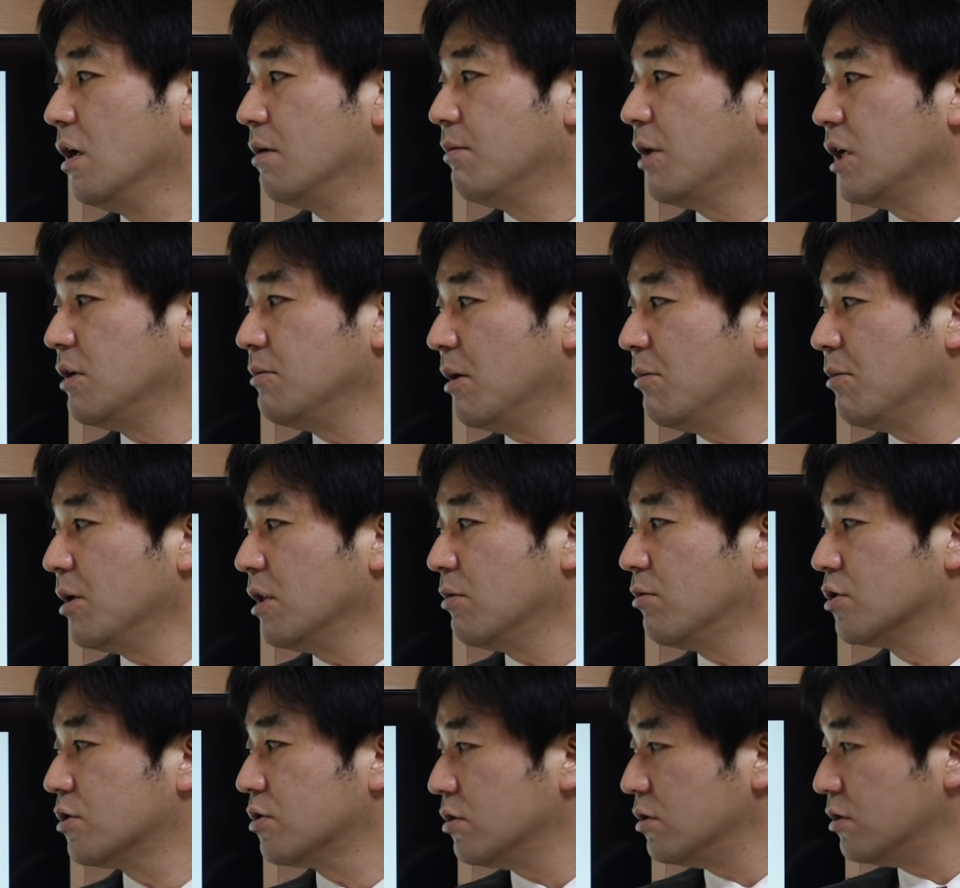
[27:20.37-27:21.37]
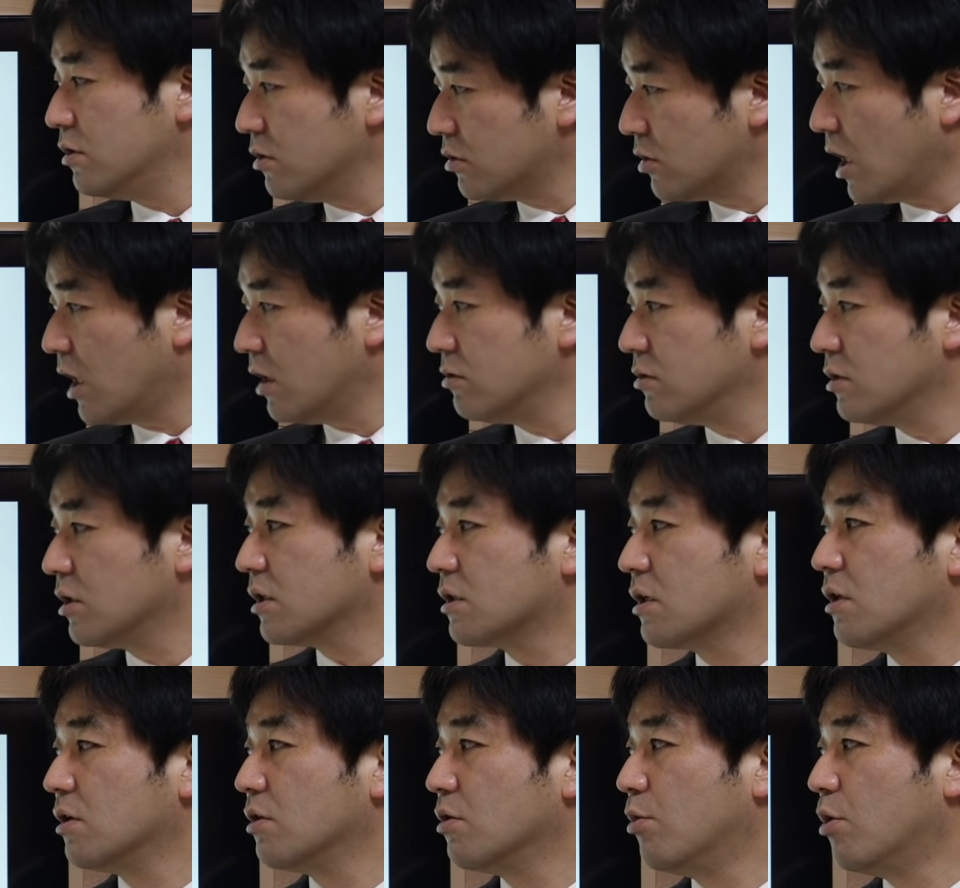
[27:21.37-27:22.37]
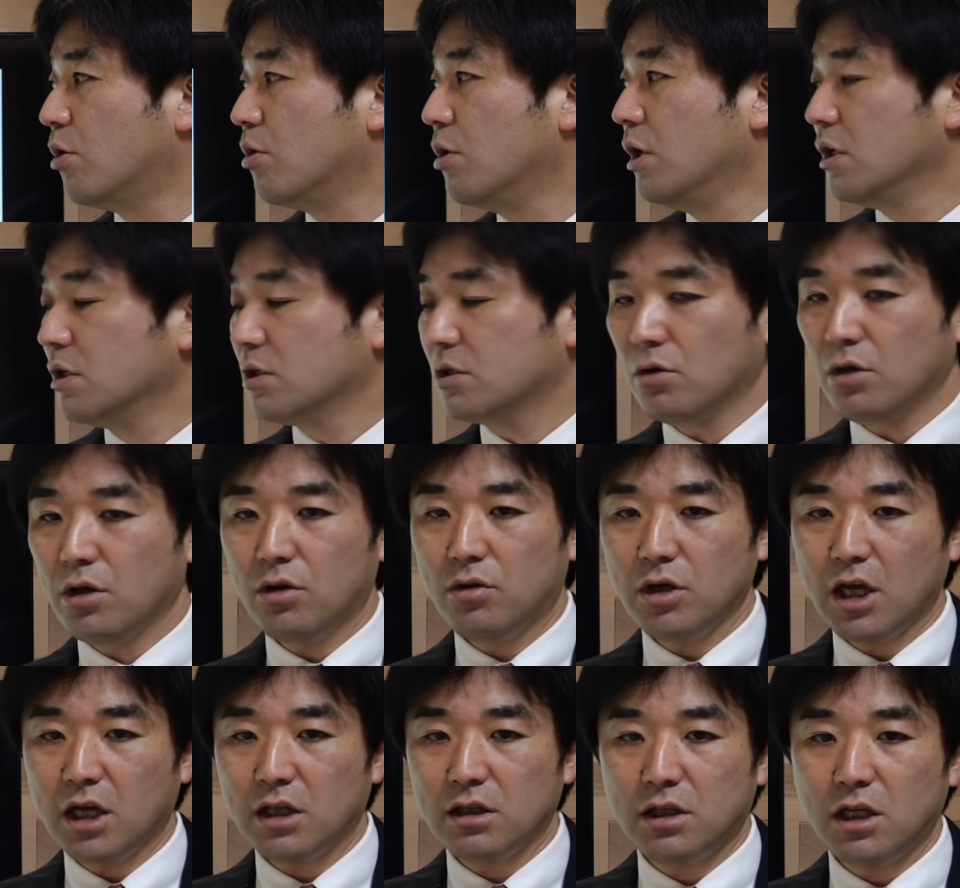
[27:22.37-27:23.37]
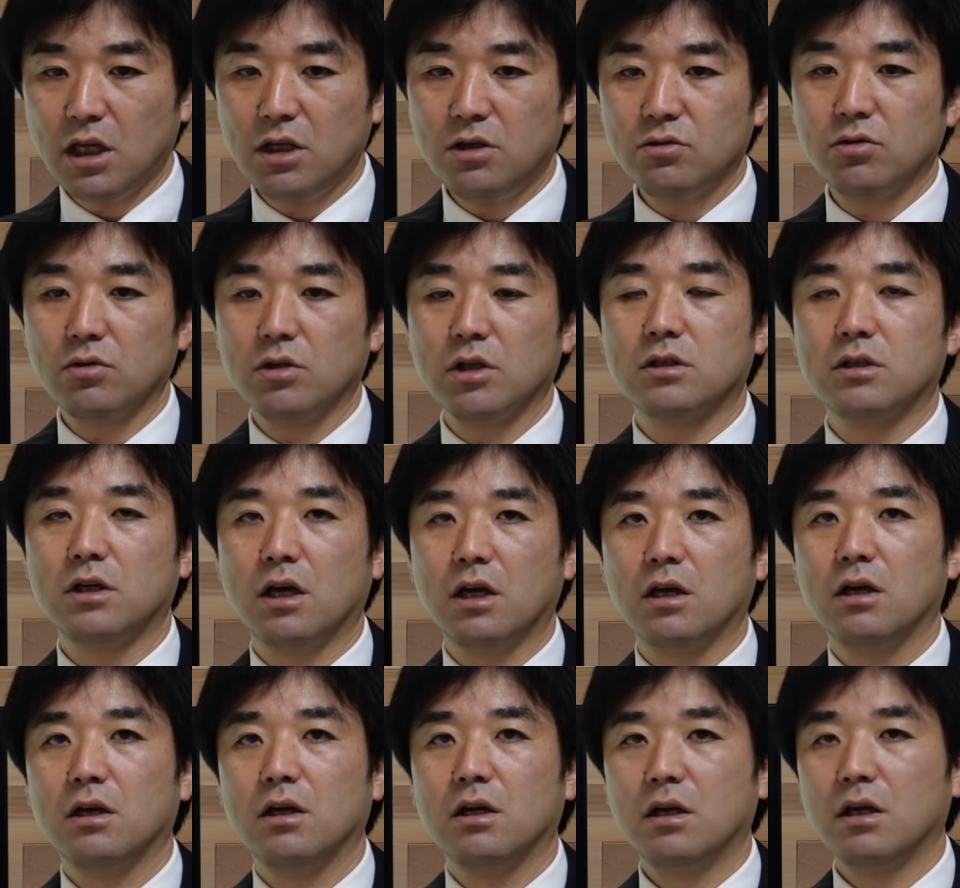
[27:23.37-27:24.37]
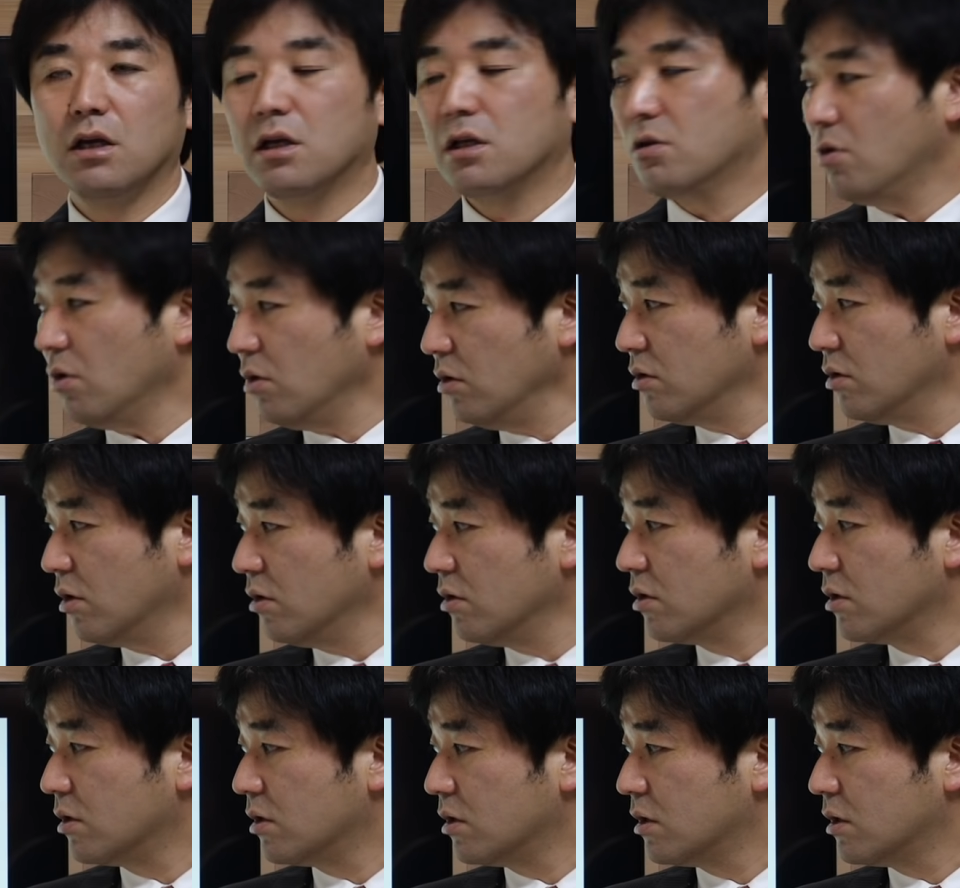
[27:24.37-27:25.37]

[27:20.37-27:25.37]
まあ今までもずっとあるんですけれども、それをやっているとですね、えー、どんどん